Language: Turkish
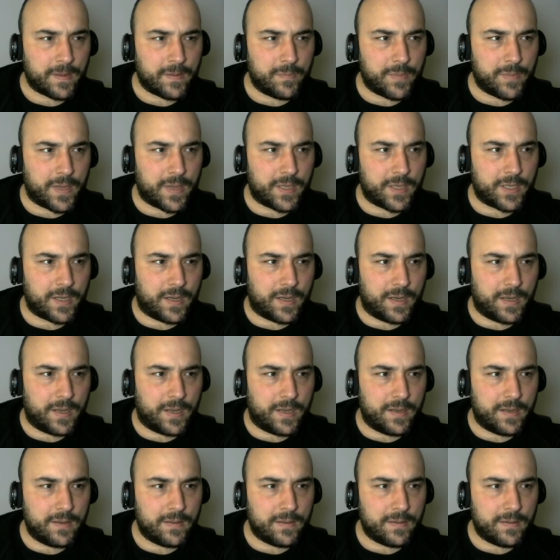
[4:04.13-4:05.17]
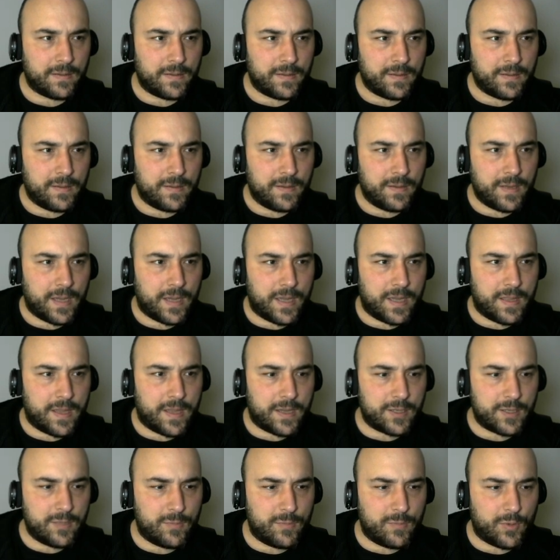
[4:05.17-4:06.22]
Pekala.
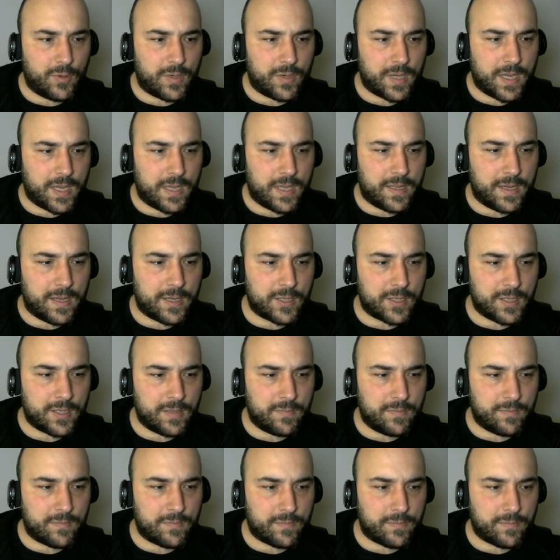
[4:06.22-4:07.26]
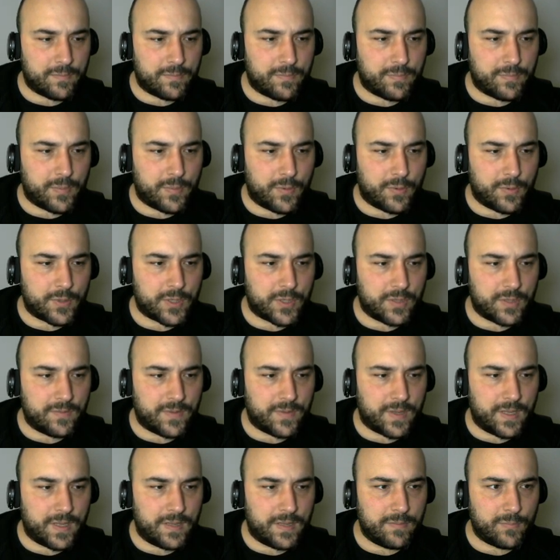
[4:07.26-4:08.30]
Enerjim yok. Enerji potion'ı
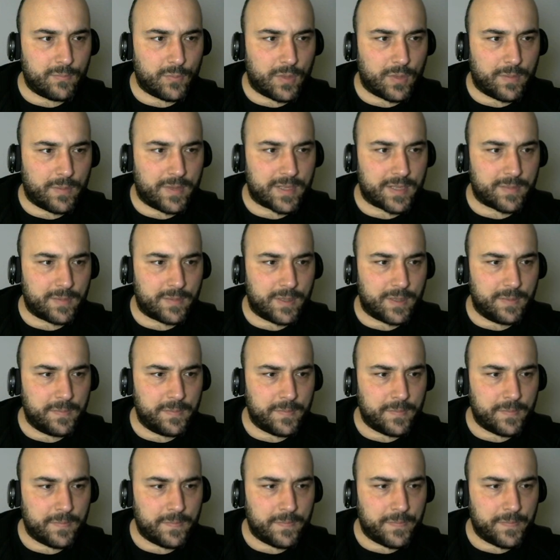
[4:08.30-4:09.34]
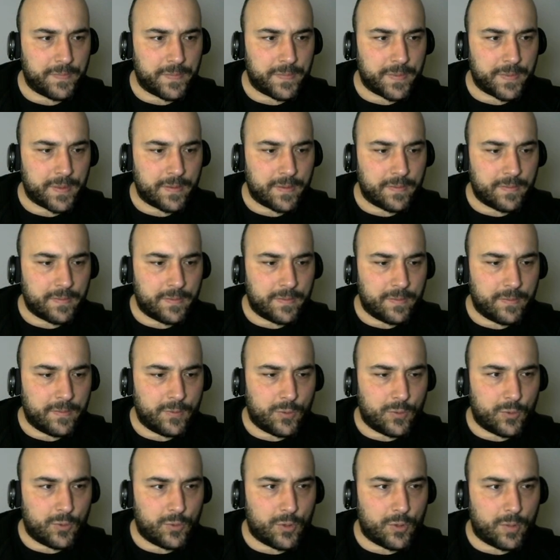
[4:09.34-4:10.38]
falan bulamaz mıyım?
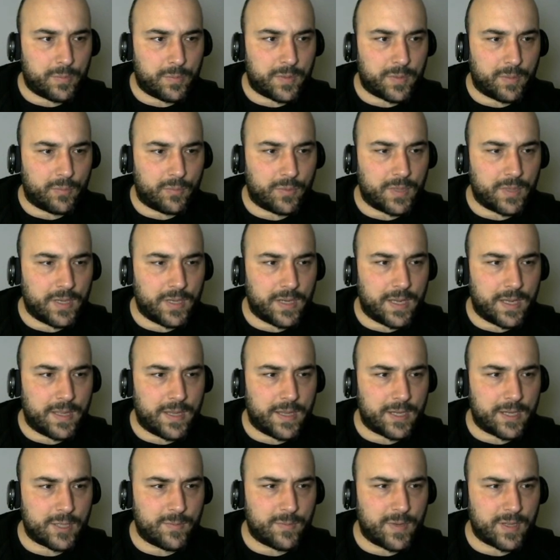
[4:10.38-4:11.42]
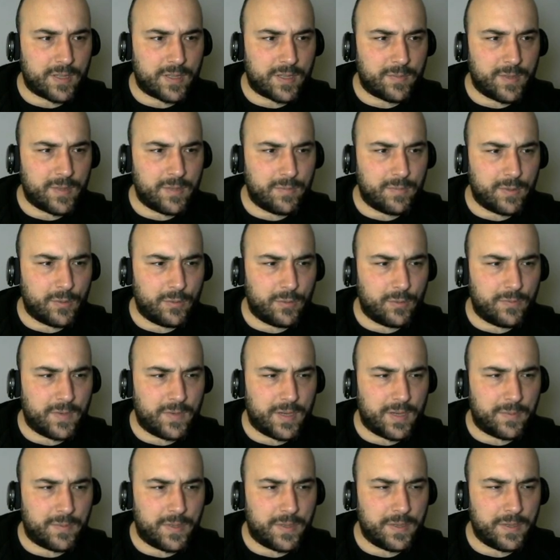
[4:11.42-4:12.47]
Shop'ta bunlar enerjimi artırmanın bir yolu
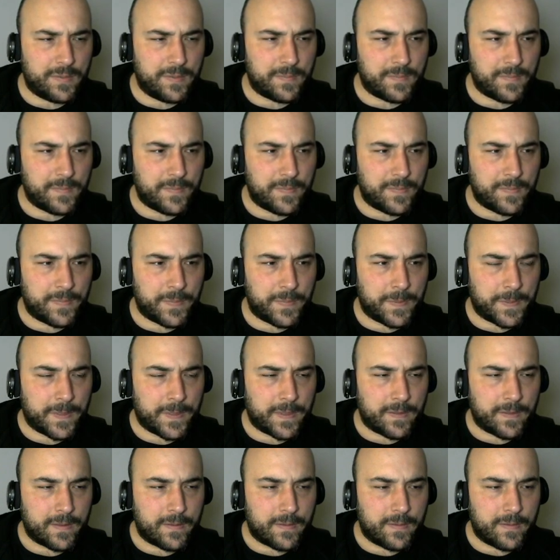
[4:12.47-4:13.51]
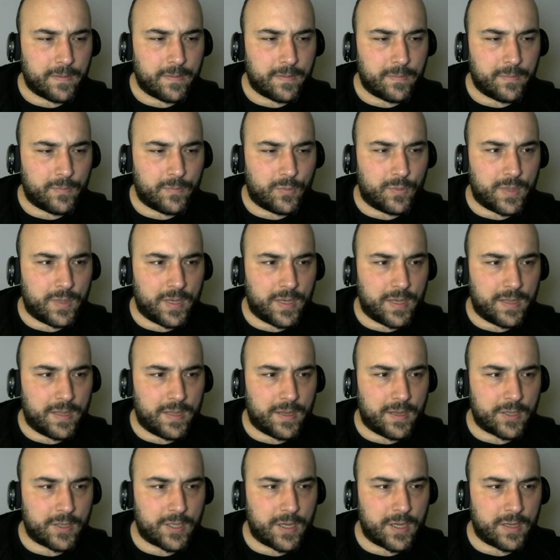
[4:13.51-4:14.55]
var mı? Bunlar
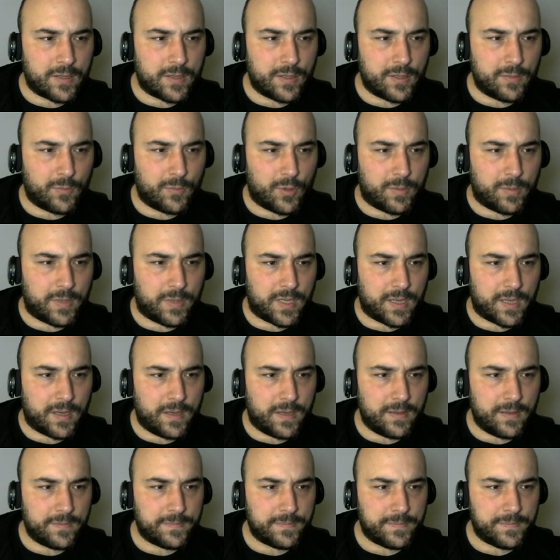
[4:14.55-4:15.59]
enerji arttırmıyor bir kere.